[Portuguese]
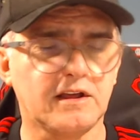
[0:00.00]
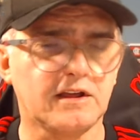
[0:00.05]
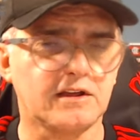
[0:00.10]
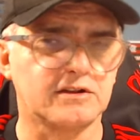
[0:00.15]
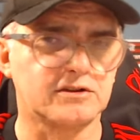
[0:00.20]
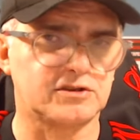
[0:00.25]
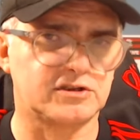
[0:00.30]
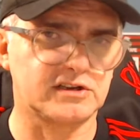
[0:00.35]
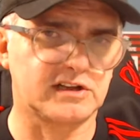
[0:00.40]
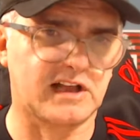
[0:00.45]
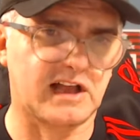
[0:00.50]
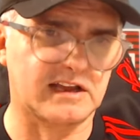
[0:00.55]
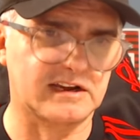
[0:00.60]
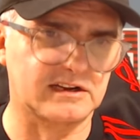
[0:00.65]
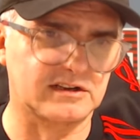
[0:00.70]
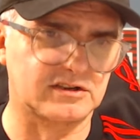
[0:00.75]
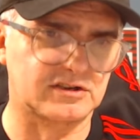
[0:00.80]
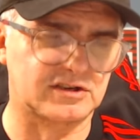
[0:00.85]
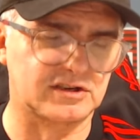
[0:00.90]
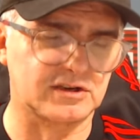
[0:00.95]
de
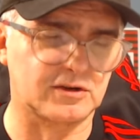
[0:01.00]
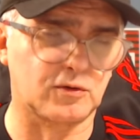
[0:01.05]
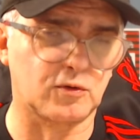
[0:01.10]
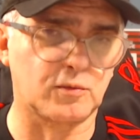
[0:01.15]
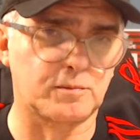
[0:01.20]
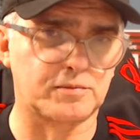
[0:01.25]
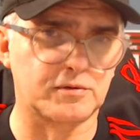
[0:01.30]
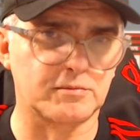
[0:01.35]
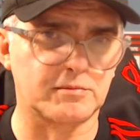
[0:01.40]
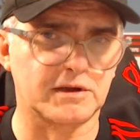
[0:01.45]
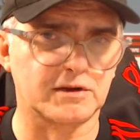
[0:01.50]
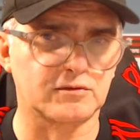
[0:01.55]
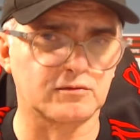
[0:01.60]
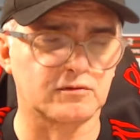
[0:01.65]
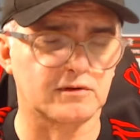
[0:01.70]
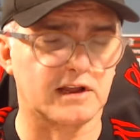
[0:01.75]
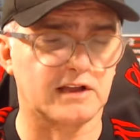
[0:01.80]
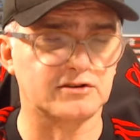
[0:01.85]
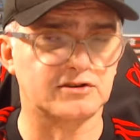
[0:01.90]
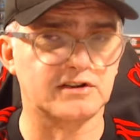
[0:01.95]
garantir o primeiro
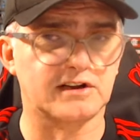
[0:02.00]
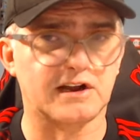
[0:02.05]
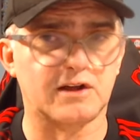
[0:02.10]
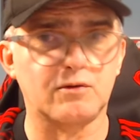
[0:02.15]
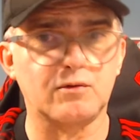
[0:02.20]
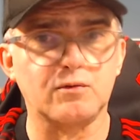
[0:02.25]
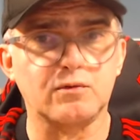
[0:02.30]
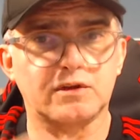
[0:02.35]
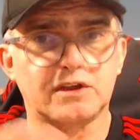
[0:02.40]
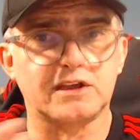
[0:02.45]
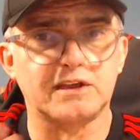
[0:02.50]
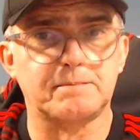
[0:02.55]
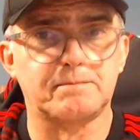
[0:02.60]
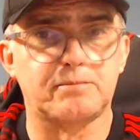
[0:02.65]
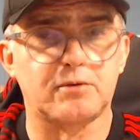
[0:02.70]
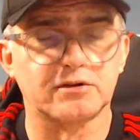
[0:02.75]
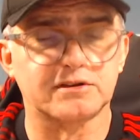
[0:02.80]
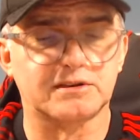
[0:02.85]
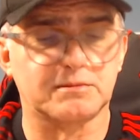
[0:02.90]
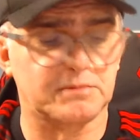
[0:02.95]
lugar geral, o que
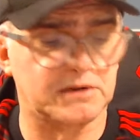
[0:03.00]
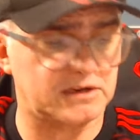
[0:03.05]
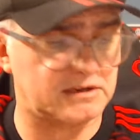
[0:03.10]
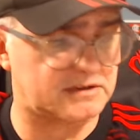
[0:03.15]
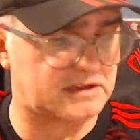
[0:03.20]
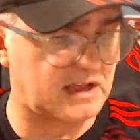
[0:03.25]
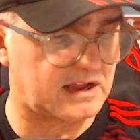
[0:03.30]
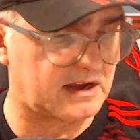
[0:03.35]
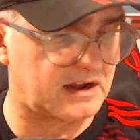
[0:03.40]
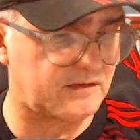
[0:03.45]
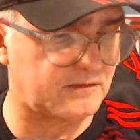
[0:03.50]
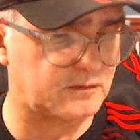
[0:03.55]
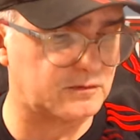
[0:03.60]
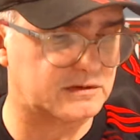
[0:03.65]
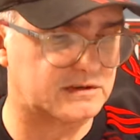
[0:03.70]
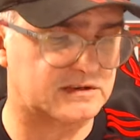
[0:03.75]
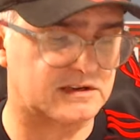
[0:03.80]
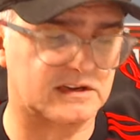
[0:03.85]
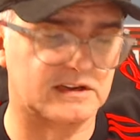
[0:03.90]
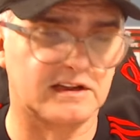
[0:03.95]
possibilitará
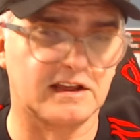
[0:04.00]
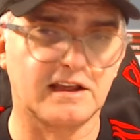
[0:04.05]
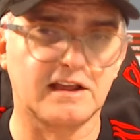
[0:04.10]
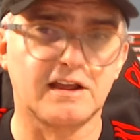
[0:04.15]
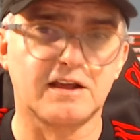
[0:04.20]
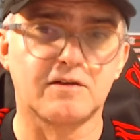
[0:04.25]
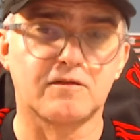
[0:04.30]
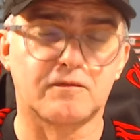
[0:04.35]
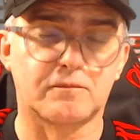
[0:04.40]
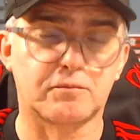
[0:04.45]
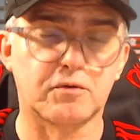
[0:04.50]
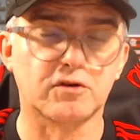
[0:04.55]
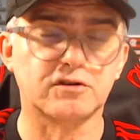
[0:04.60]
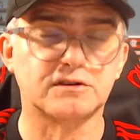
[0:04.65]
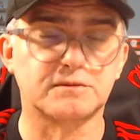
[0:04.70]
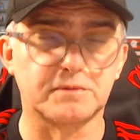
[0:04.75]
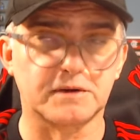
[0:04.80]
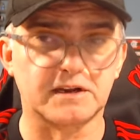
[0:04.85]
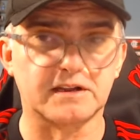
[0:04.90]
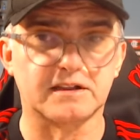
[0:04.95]
você,
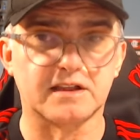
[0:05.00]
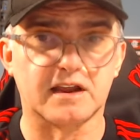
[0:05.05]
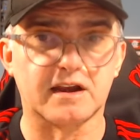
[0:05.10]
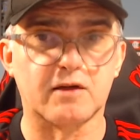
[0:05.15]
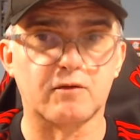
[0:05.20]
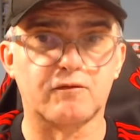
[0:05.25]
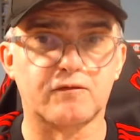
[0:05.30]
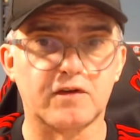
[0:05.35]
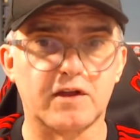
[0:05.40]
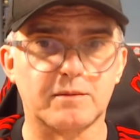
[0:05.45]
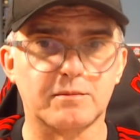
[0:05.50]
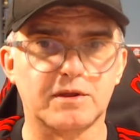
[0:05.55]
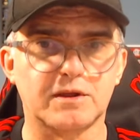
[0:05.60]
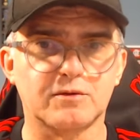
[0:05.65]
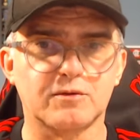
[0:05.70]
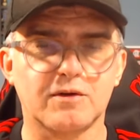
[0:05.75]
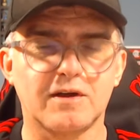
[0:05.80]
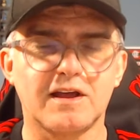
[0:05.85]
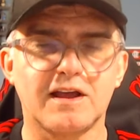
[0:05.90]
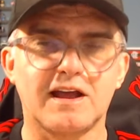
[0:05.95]
possibilitará o
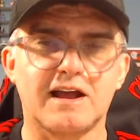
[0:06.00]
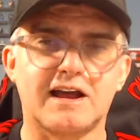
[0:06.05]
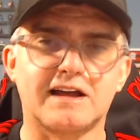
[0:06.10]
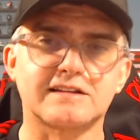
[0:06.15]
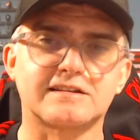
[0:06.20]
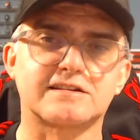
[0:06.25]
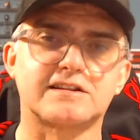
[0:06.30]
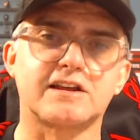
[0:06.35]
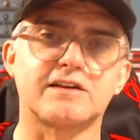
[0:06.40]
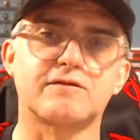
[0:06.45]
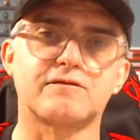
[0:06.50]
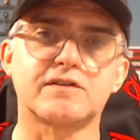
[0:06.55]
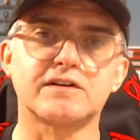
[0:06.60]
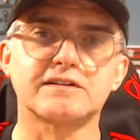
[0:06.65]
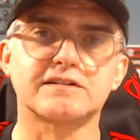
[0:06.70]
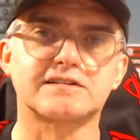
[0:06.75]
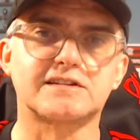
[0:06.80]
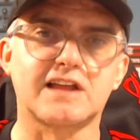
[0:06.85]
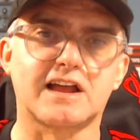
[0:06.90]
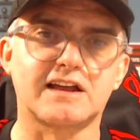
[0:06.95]
Flamengo a ter
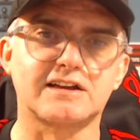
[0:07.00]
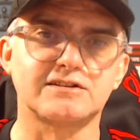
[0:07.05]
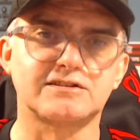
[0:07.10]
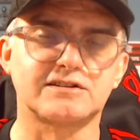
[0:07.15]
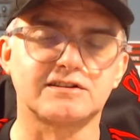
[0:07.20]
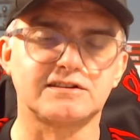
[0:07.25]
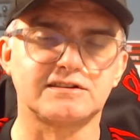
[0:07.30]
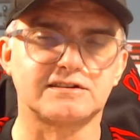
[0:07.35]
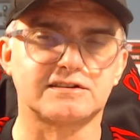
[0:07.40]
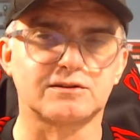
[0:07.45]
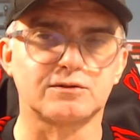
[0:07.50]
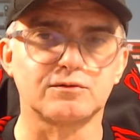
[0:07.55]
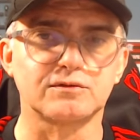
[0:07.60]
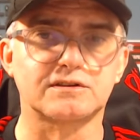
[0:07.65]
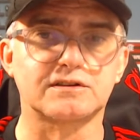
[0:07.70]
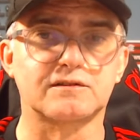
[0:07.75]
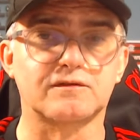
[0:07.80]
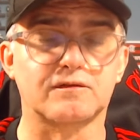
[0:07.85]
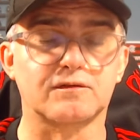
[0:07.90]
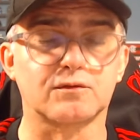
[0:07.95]
vantagens
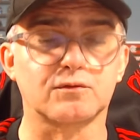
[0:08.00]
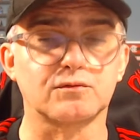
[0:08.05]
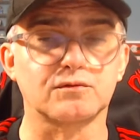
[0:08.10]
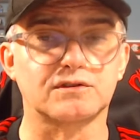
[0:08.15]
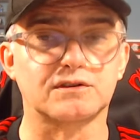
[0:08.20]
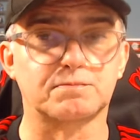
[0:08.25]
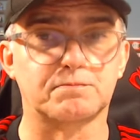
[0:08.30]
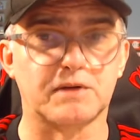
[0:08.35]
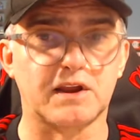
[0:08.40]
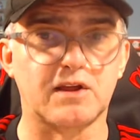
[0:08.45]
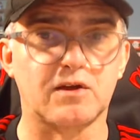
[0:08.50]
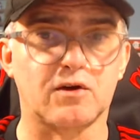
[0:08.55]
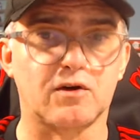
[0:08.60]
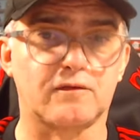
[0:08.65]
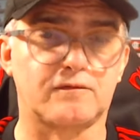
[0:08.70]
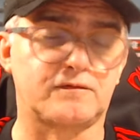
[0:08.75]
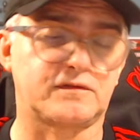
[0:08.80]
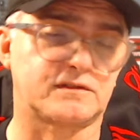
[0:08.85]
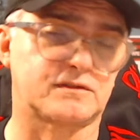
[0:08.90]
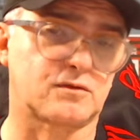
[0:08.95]
nos, nos
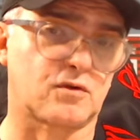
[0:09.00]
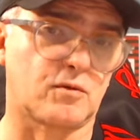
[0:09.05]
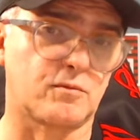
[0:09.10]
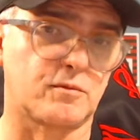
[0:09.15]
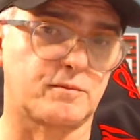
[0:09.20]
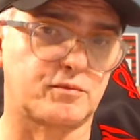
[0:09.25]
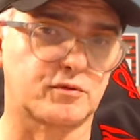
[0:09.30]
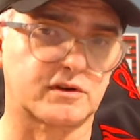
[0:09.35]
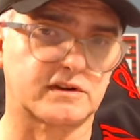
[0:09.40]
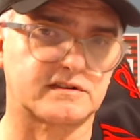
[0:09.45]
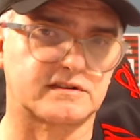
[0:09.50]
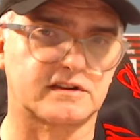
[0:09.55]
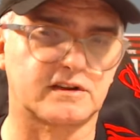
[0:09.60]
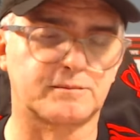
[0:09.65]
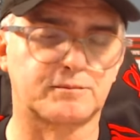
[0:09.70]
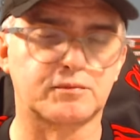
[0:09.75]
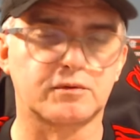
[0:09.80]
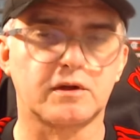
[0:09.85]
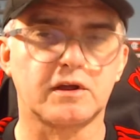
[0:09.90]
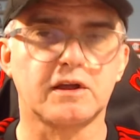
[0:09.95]
playoffs, como por
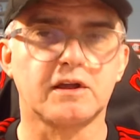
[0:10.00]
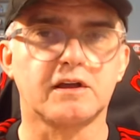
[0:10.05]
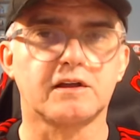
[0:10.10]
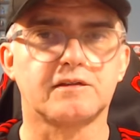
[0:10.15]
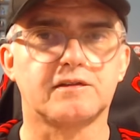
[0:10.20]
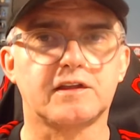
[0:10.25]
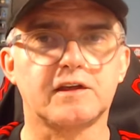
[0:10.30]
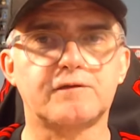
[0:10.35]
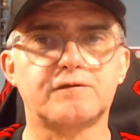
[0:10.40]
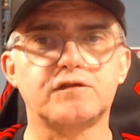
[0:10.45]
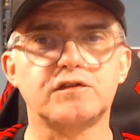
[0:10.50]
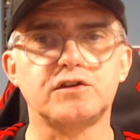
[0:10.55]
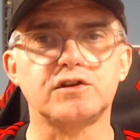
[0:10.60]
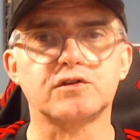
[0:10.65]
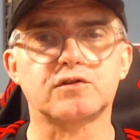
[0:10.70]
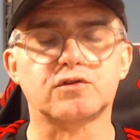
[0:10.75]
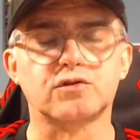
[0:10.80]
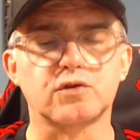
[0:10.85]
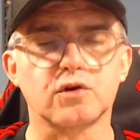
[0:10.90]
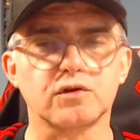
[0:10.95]
exemplo
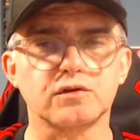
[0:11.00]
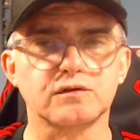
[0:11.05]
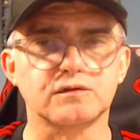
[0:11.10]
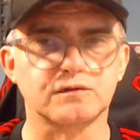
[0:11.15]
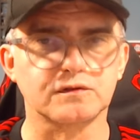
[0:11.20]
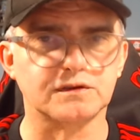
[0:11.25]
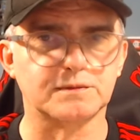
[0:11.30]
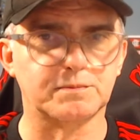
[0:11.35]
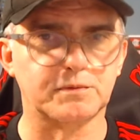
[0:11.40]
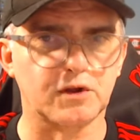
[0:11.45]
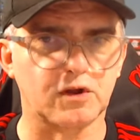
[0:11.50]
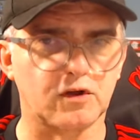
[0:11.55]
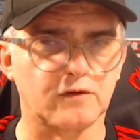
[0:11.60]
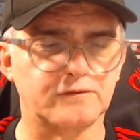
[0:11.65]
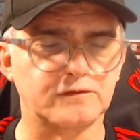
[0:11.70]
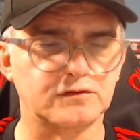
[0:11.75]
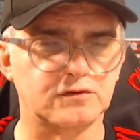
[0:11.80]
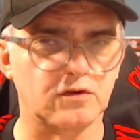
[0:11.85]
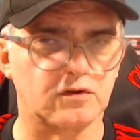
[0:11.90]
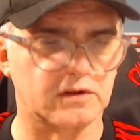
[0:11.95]
definir todos os
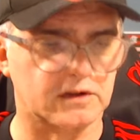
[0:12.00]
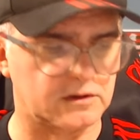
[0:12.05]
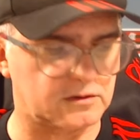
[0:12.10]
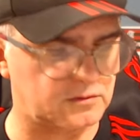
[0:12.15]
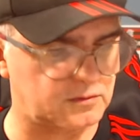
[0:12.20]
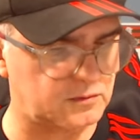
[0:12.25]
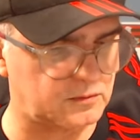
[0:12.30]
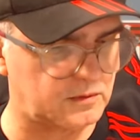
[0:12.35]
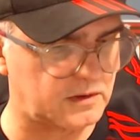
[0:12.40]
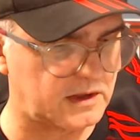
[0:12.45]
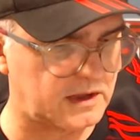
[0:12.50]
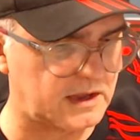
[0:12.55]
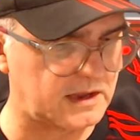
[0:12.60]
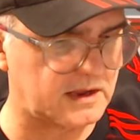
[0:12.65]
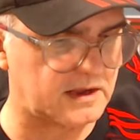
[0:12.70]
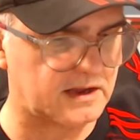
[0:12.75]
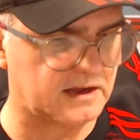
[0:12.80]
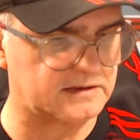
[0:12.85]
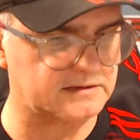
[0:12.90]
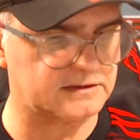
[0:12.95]
playoffs jogando em
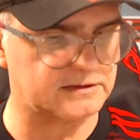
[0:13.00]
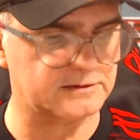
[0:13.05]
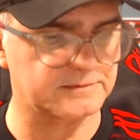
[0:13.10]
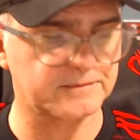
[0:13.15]
casa.